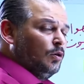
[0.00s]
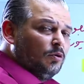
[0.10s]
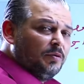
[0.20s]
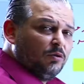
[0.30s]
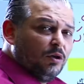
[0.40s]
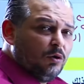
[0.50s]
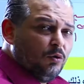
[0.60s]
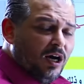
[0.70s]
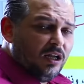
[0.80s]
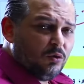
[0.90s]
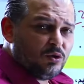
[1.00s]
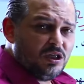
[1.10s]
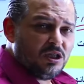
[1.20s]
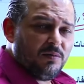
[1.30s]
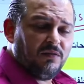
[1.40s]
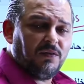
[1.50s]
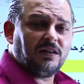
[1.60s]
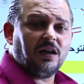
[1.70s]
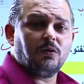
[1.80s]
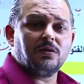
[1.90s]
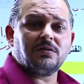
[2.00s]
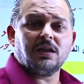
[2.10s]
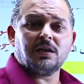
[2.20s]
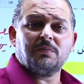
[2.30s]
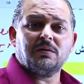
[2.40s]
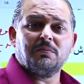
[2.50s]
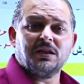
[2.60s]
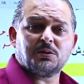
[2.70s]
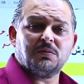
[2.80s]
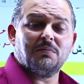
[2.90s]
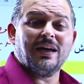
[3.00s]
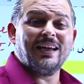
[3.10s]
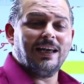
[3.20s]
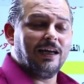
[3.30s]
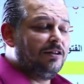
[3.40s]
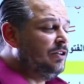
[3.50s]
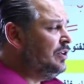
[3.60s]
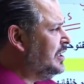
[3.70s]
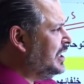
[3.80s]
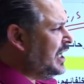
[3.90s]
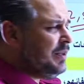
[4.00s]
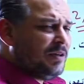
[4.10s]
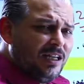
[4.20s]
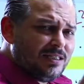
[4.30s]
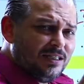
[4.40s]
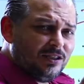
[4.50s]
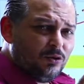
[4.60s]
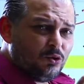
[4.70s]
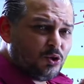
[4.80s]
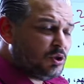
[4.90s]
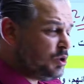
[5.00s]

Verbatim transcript: حبوبا والقوها على رؤوس الجبال فلتاكل الطير من ايش من مال الله هذا بخلال سنتين ونص